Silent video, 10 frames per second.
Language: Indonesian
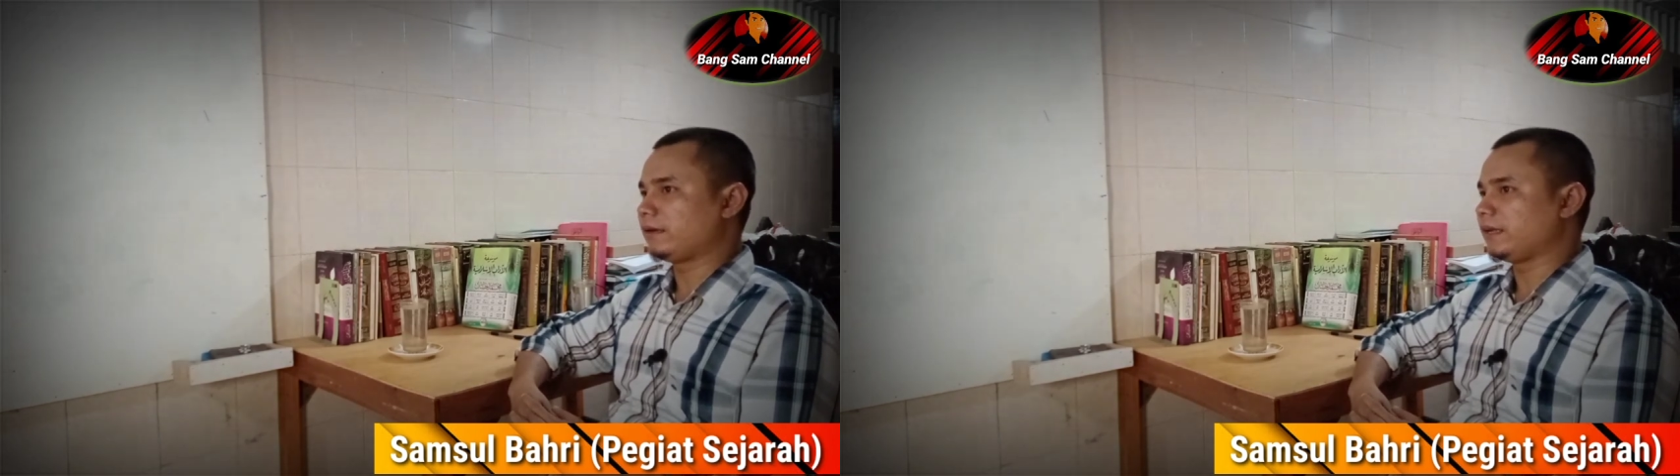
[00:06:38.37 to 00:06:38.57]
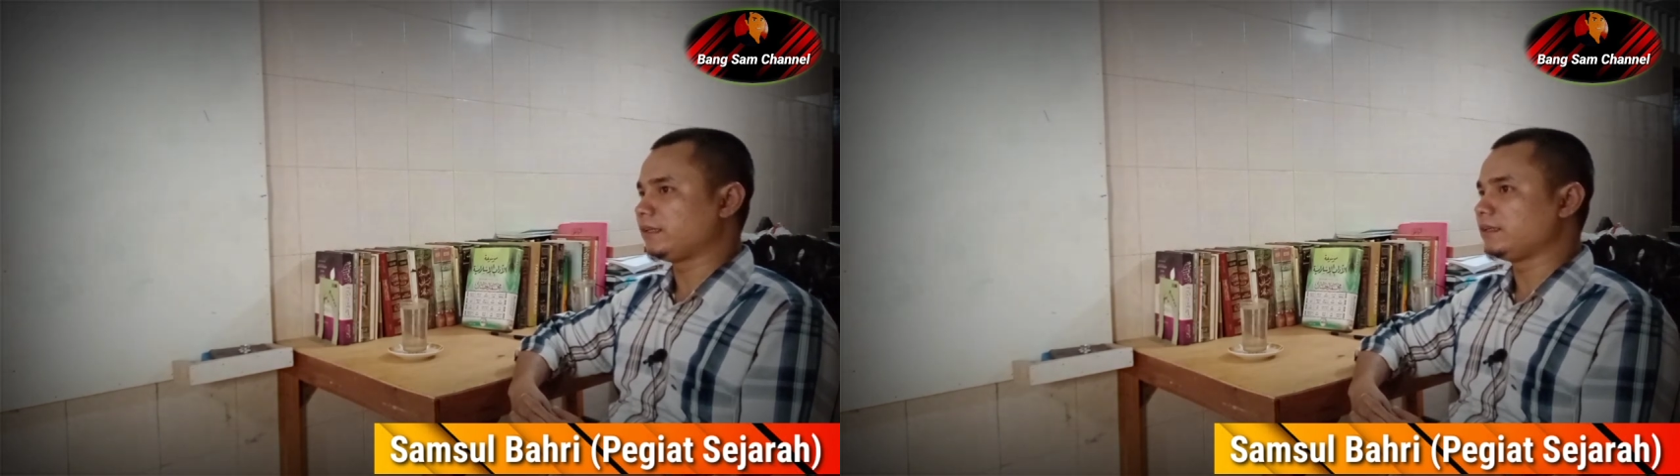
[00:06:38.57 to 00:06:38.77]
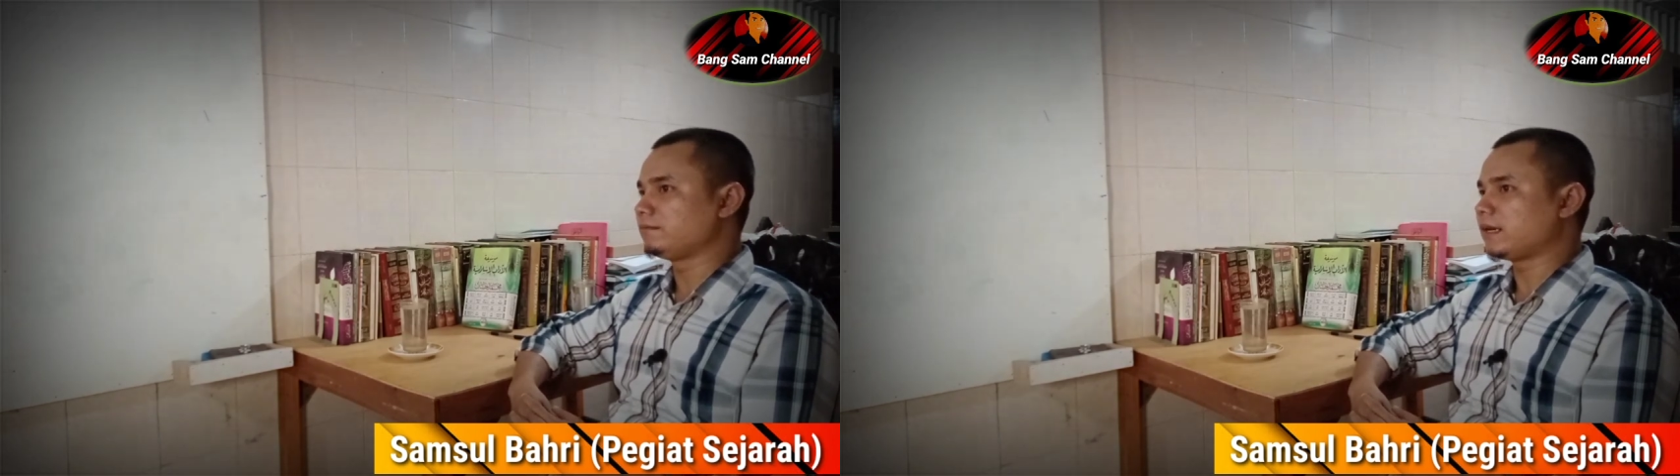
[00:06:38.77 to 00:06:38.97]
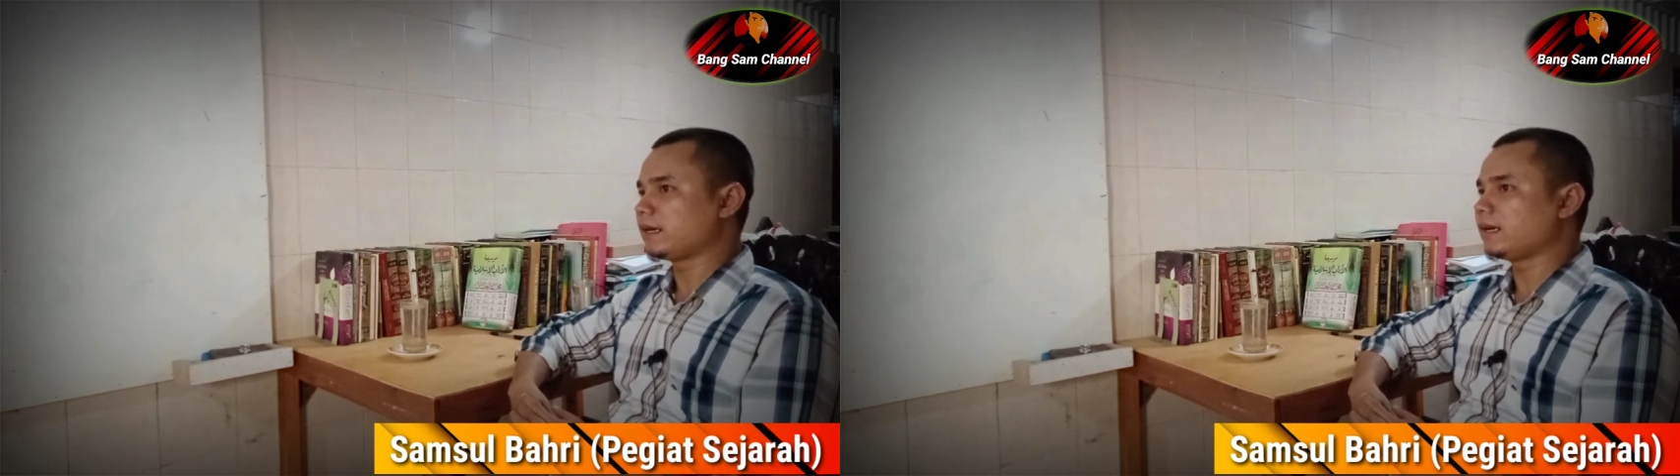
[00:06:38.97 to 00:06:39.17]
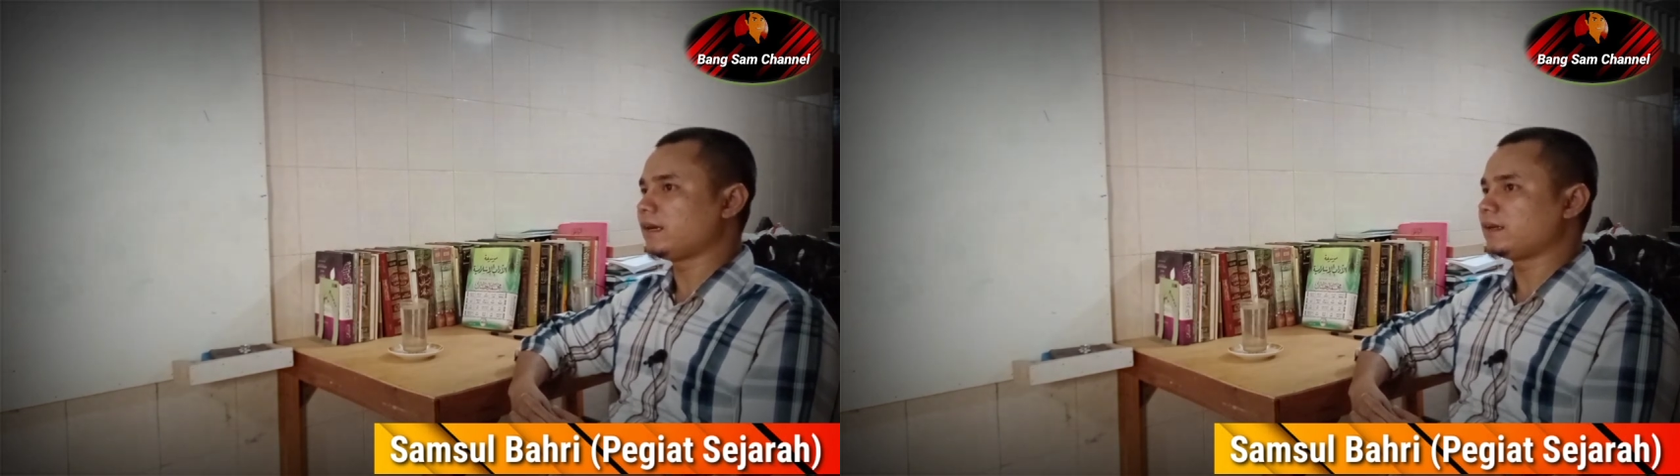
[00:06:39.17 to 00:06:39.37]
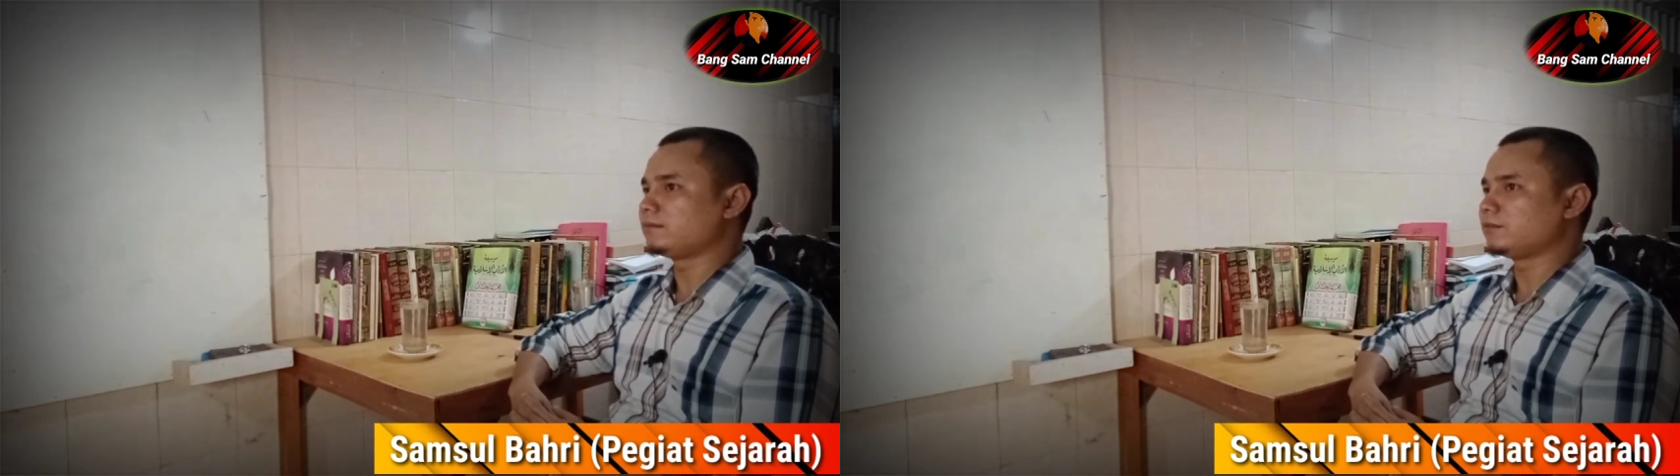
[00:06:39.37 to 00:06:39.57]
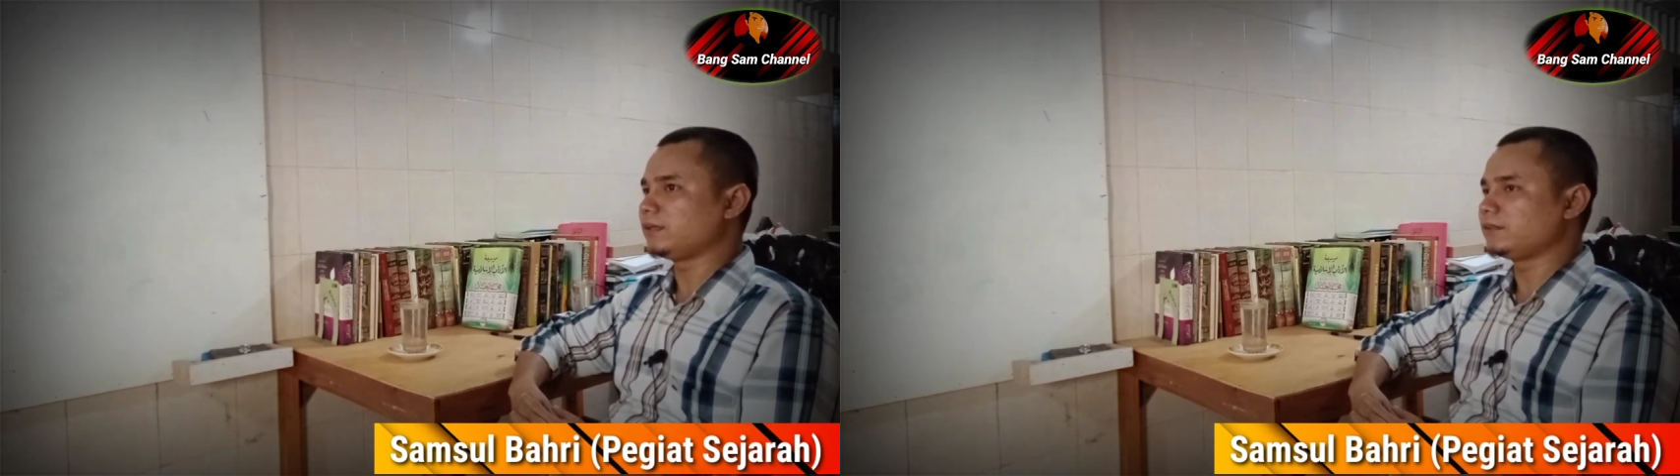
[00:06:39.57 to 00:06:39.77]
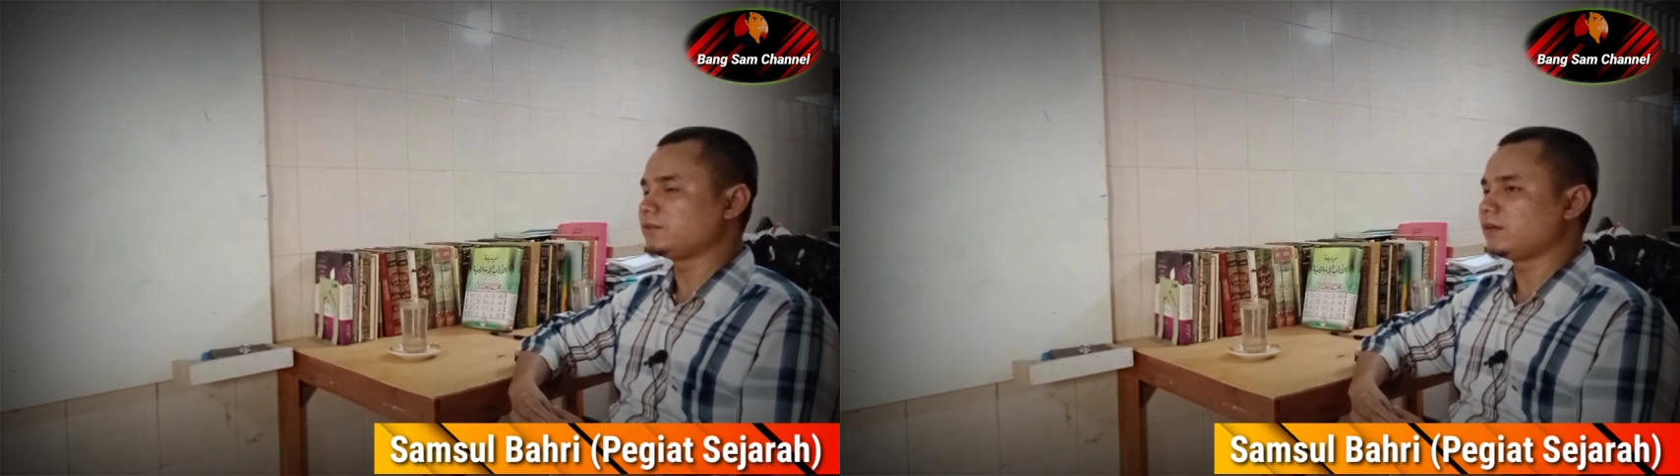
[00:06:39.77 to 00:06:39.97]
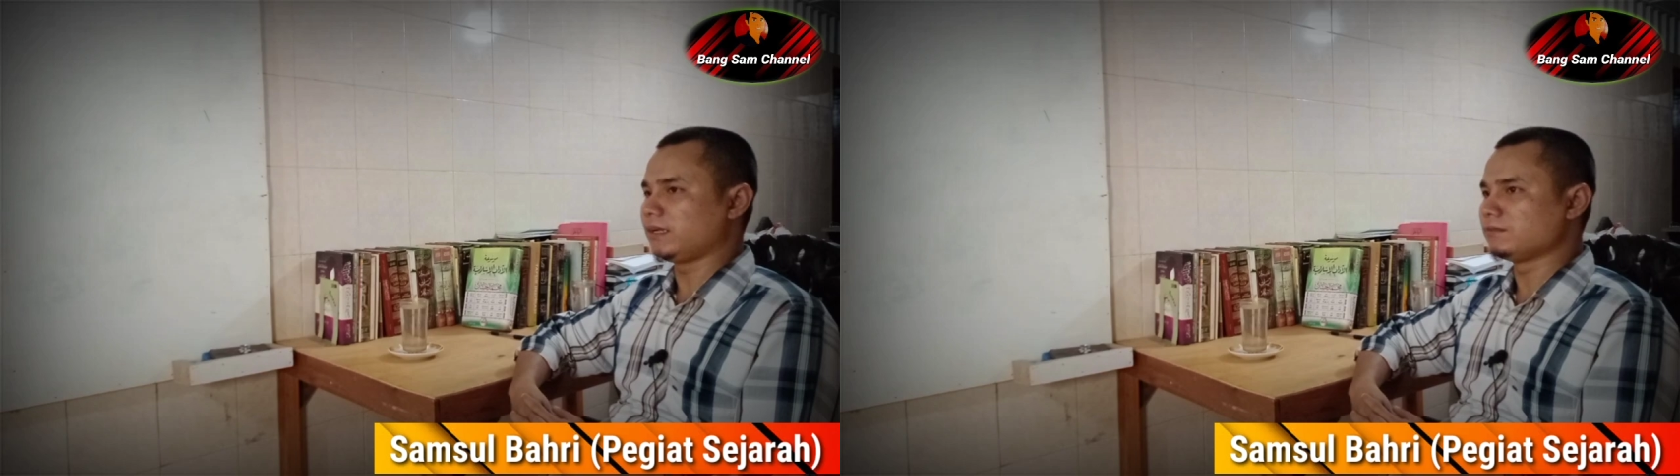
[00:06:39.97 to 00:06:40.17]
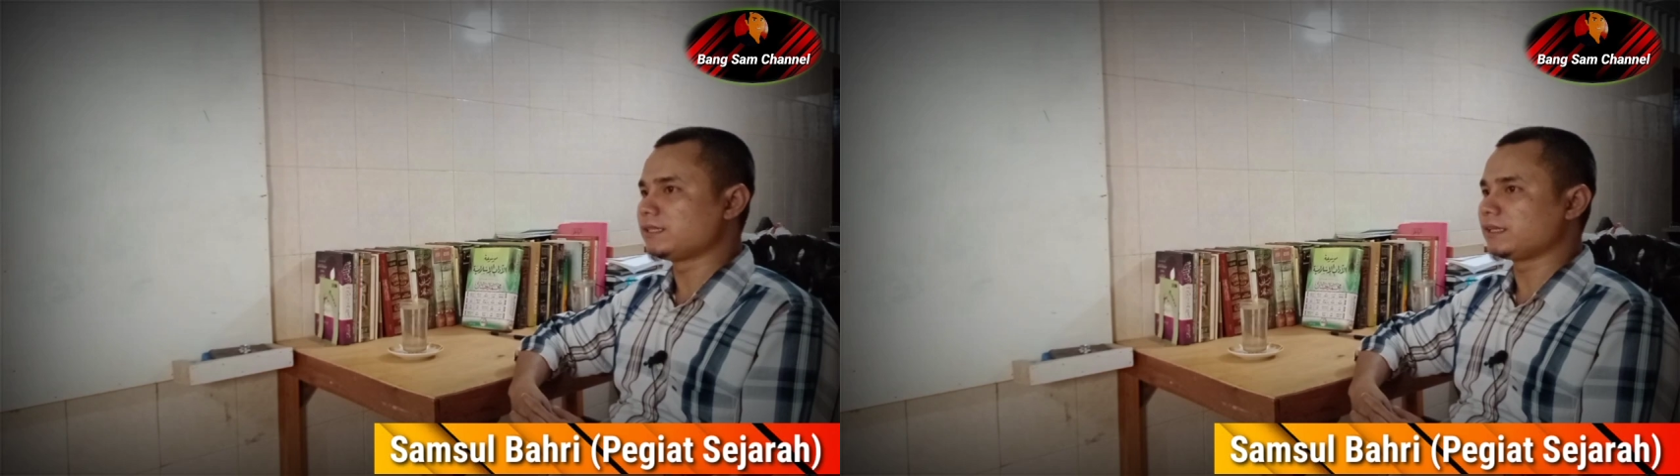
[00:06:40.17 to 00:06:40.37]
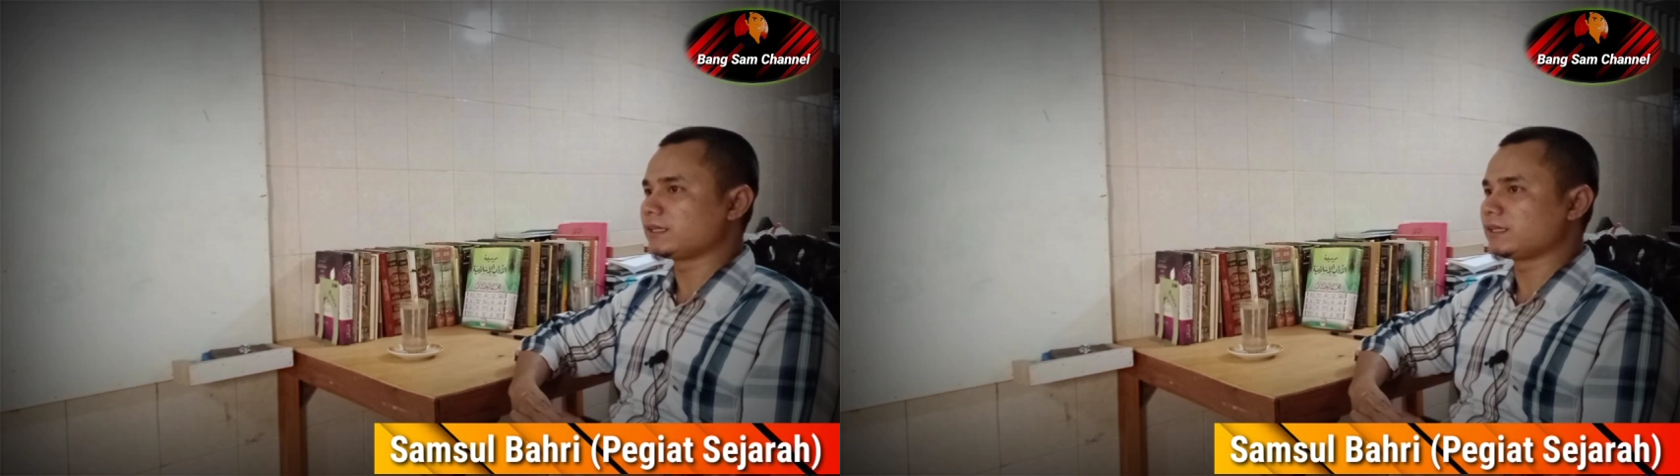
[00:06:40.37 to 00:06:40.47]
baik di Makkah kemudian juga di Mesir.